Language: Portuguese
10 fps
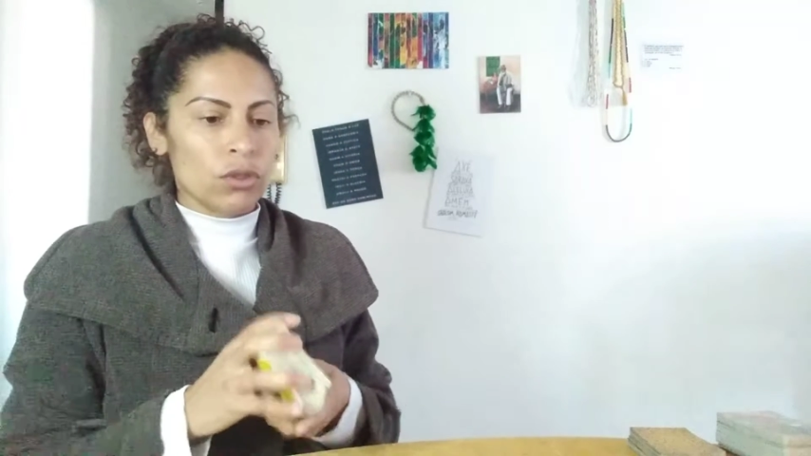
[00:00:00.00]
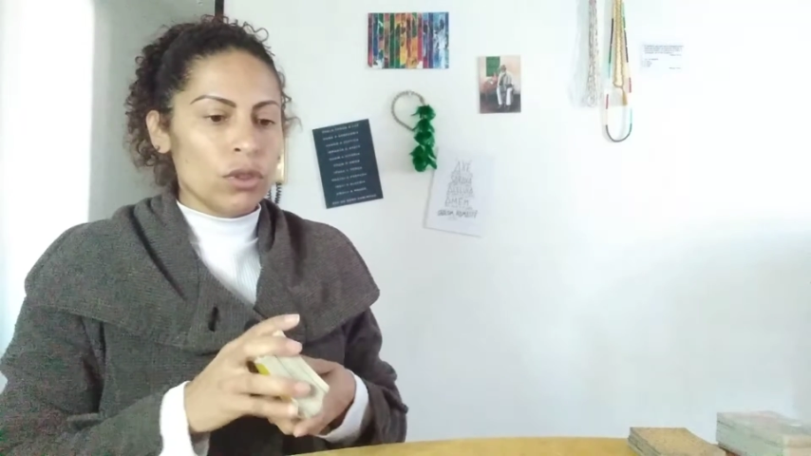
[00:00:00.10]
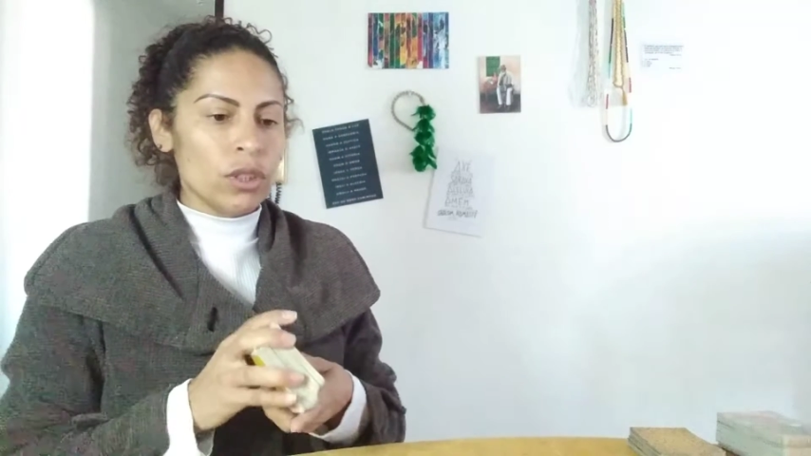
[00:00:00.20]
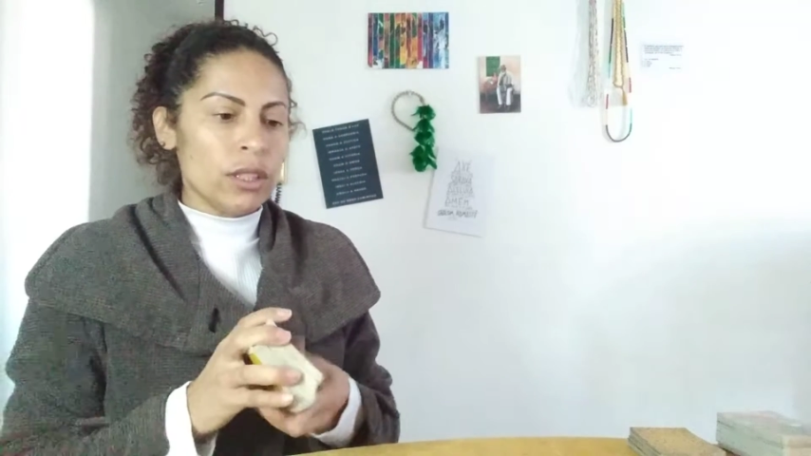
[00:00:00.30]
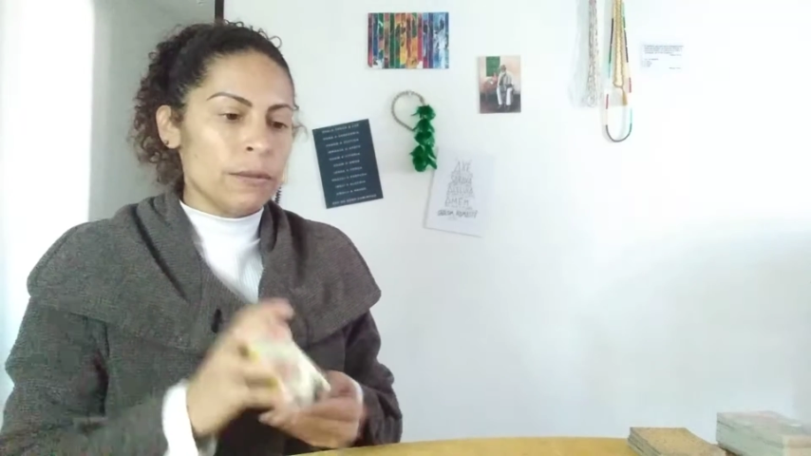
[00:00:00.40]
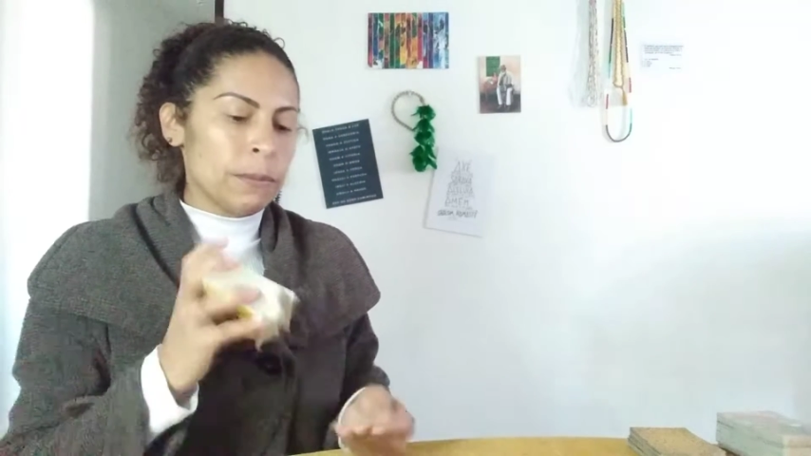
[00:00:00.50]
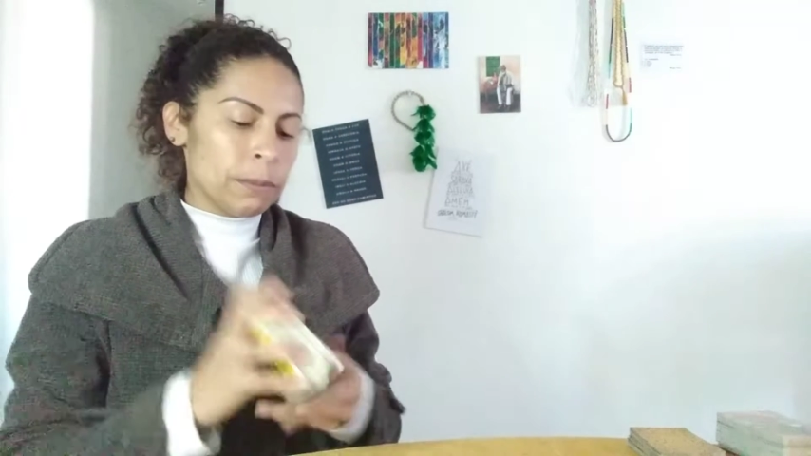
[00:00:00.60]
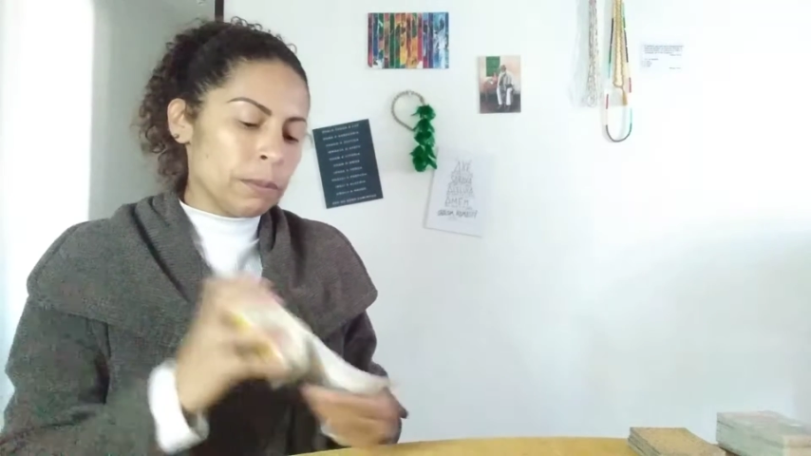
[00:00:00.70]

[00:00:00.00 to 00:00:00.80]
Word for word: Joia?